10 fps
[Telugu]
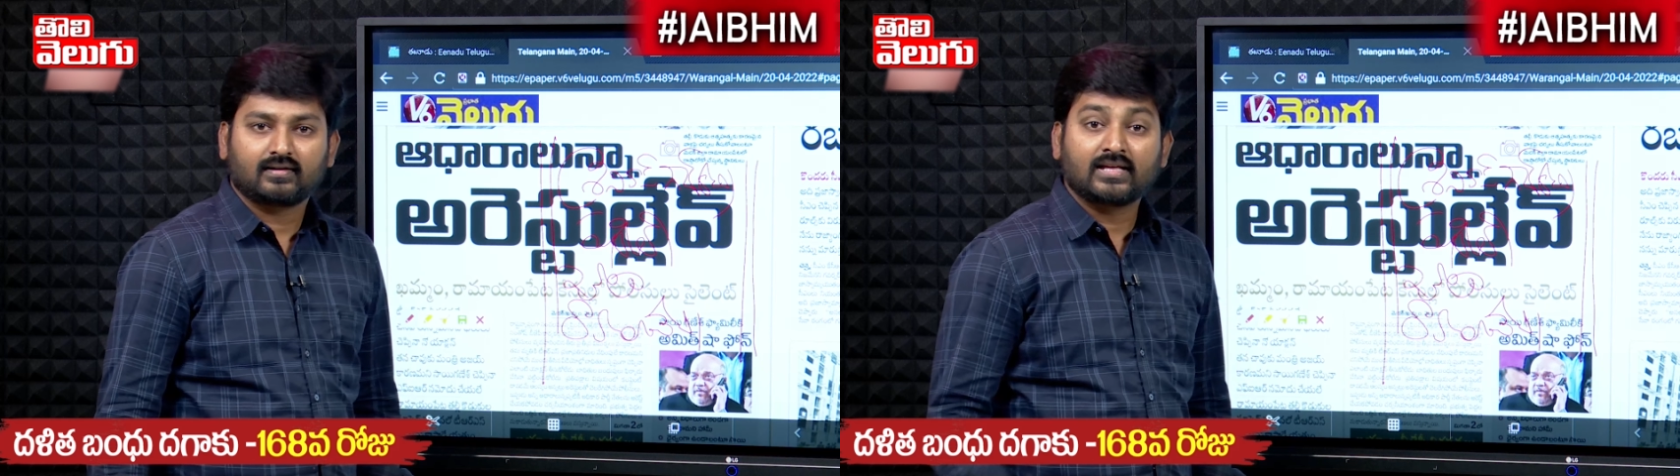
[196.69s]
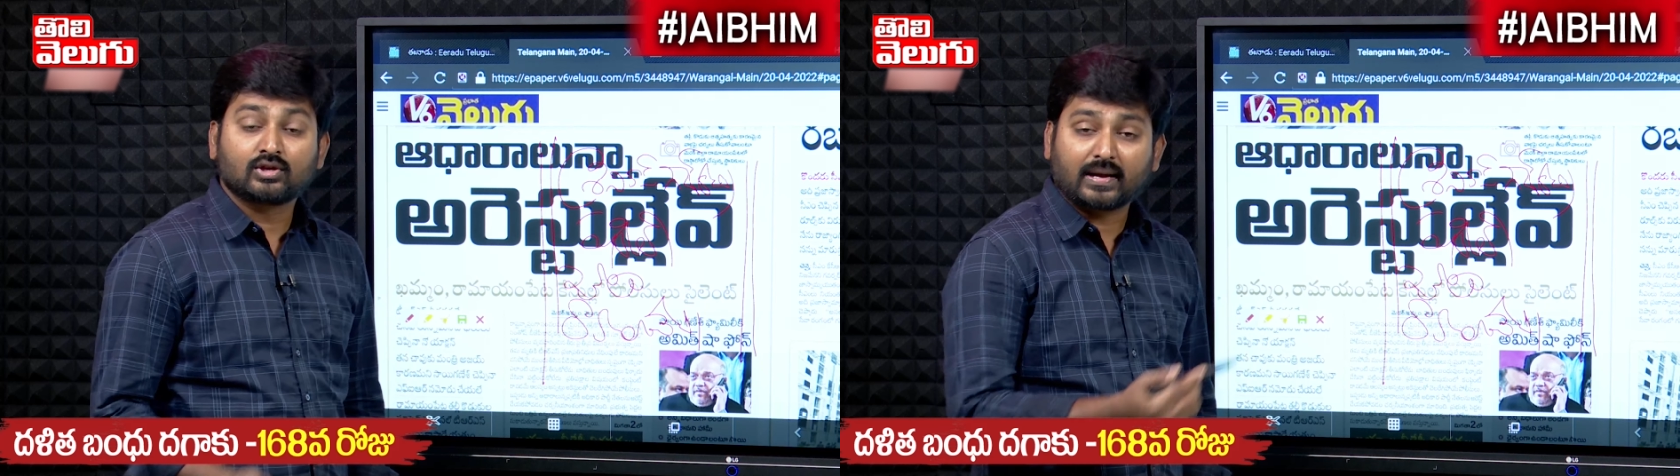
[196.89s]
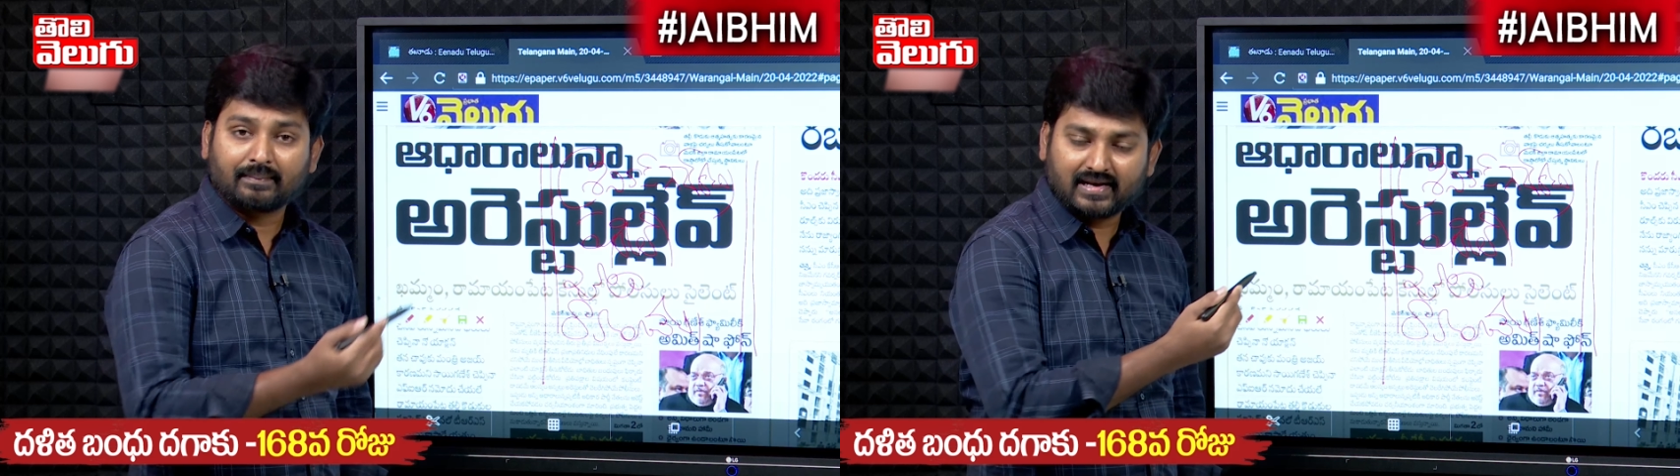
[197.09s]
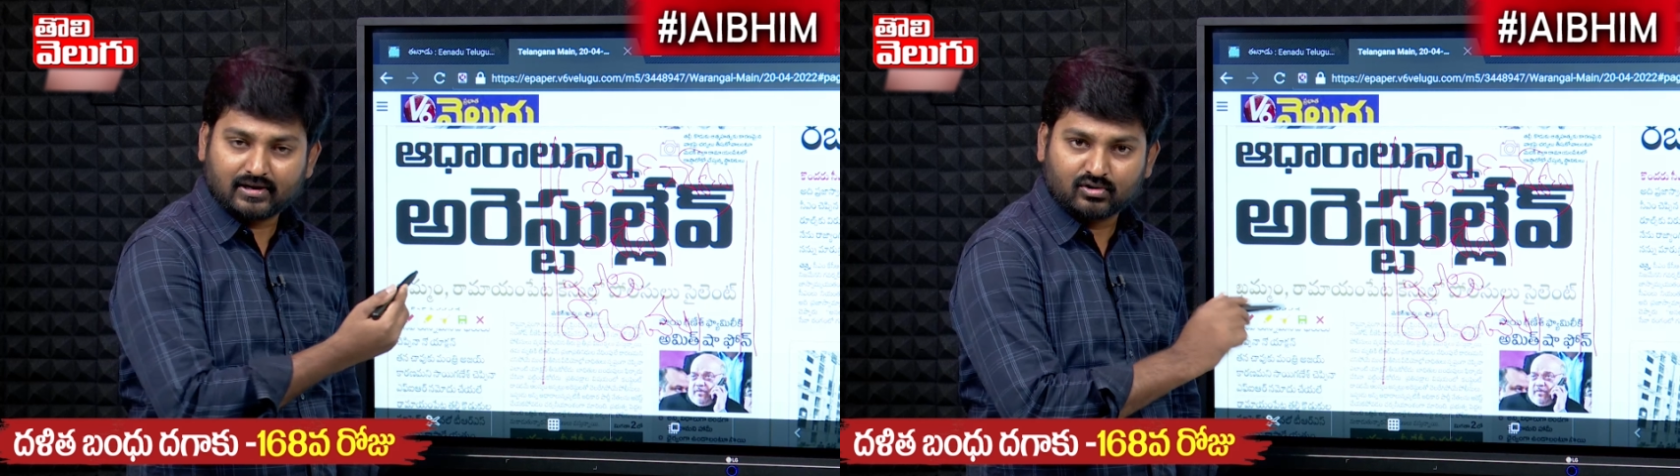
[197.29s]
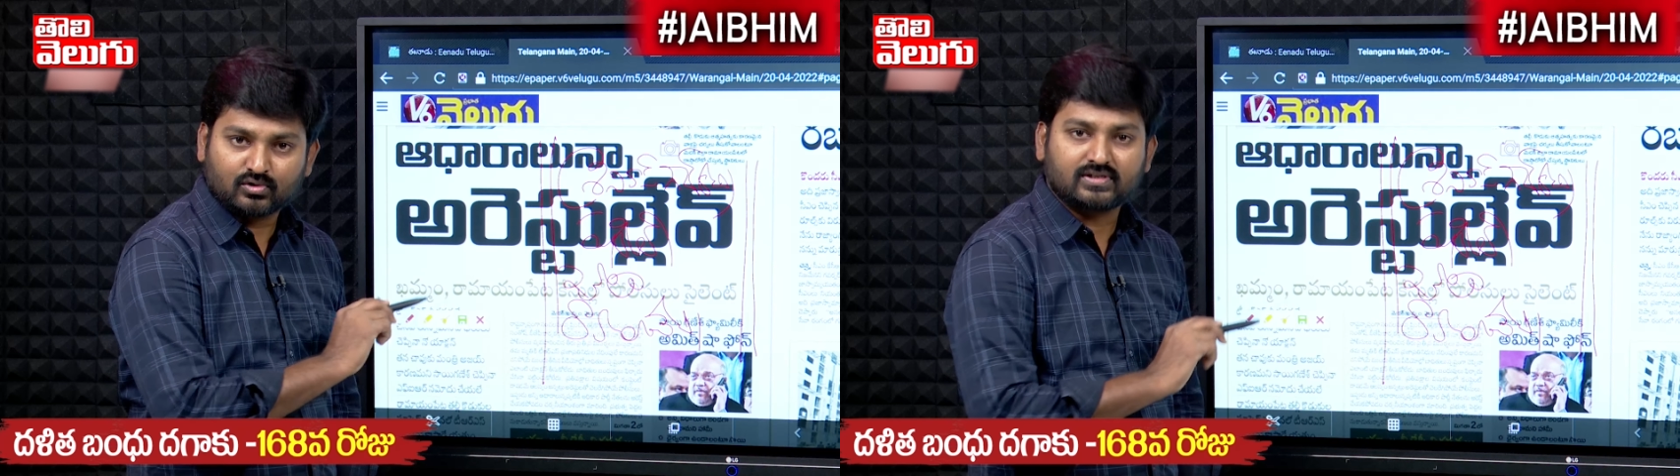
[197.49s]
ఎందుకు ఎమ్మెల్యే
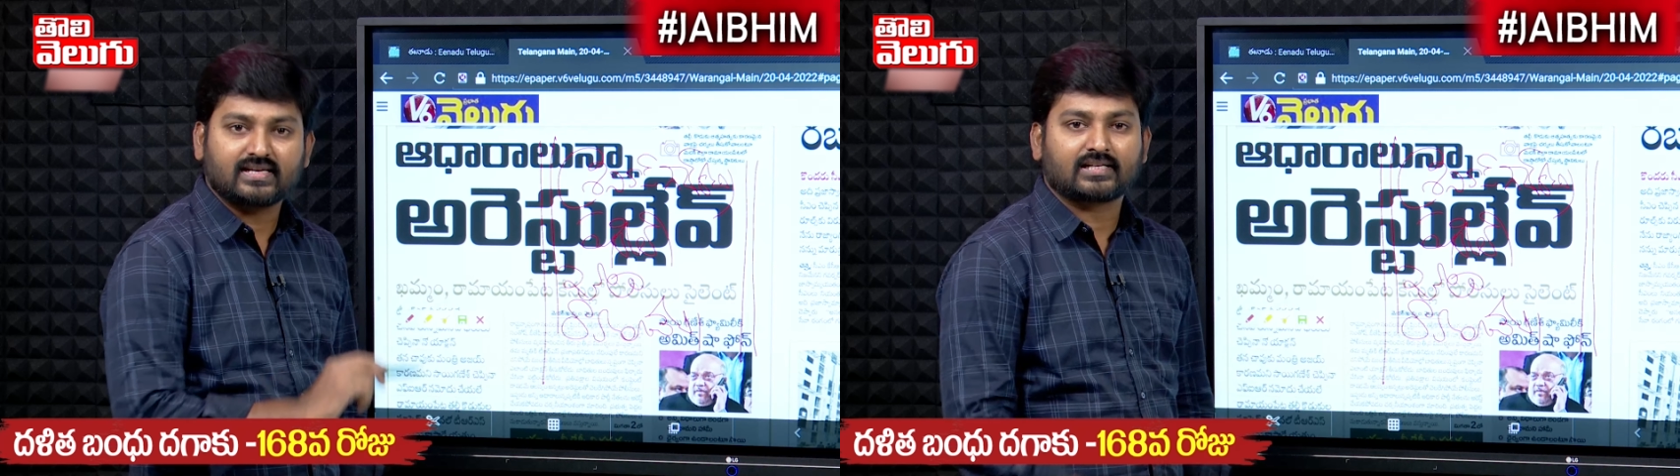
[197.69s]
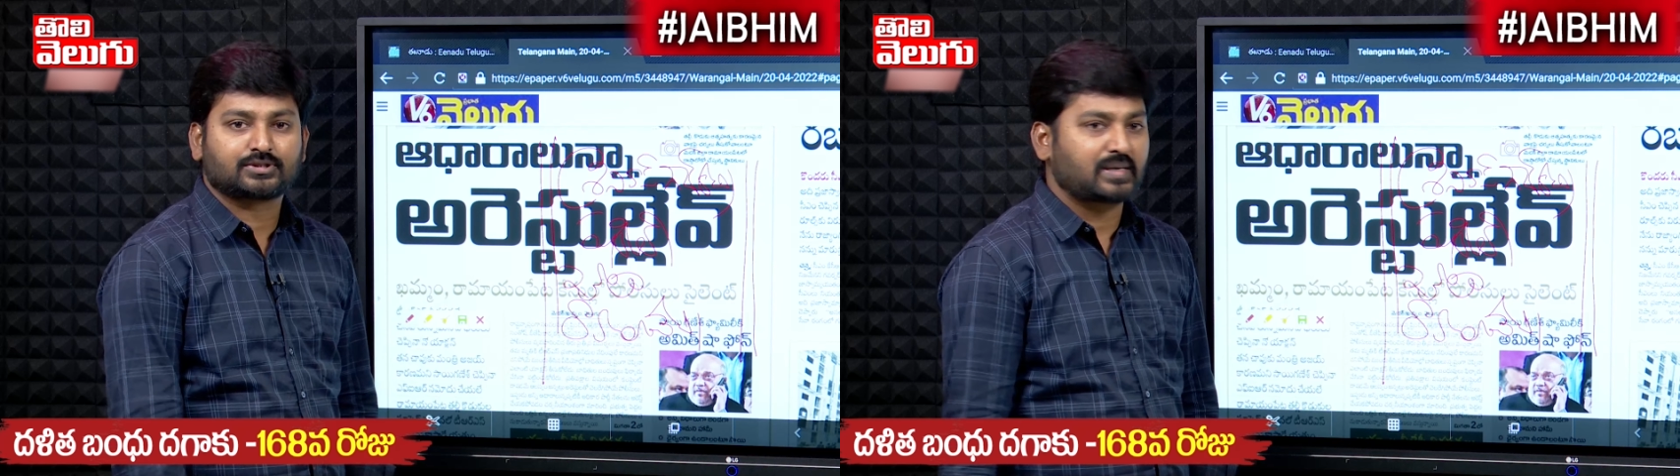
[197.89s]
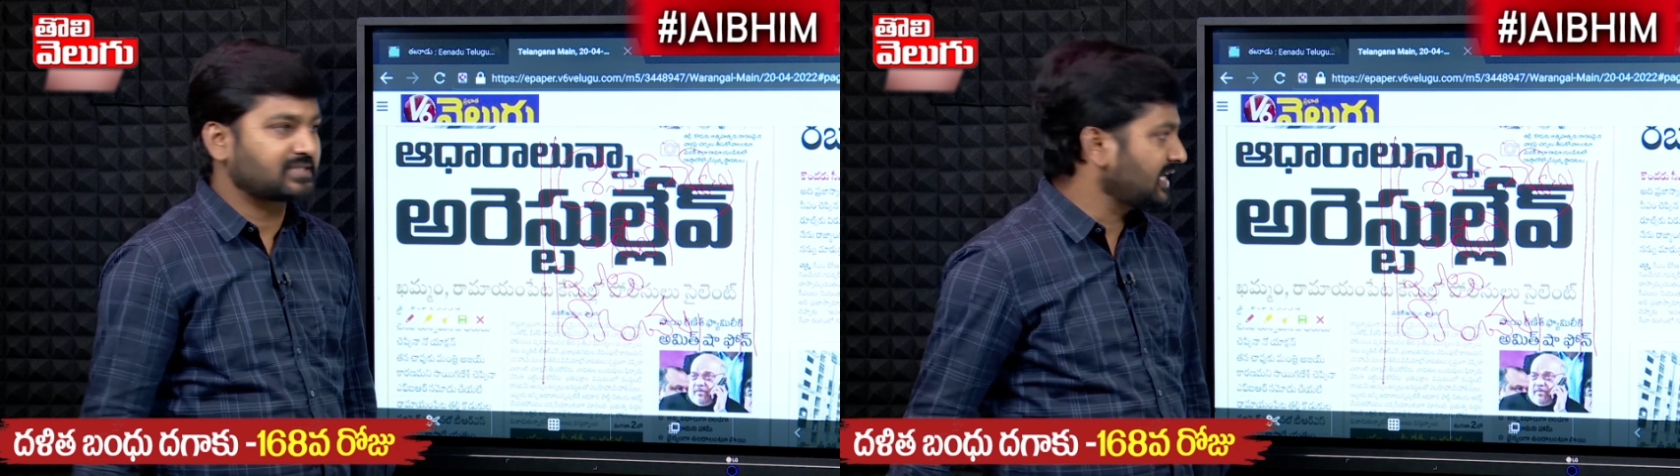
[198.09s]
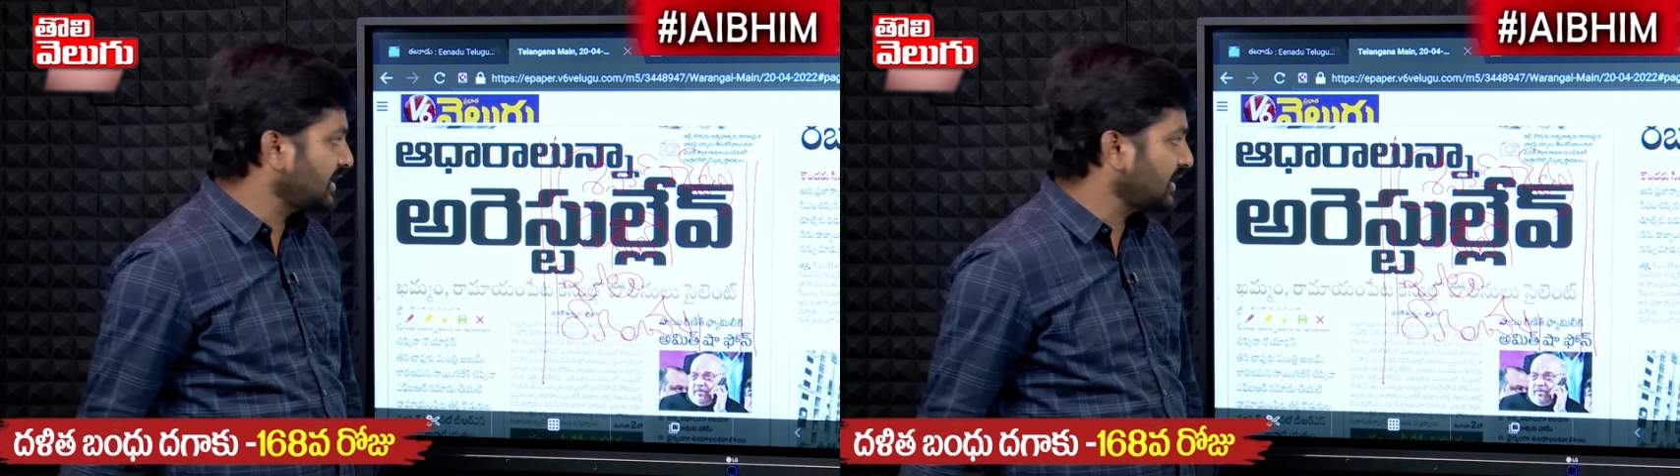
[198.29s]
కొడుకు టీఆర్ఎస్ పార్టీ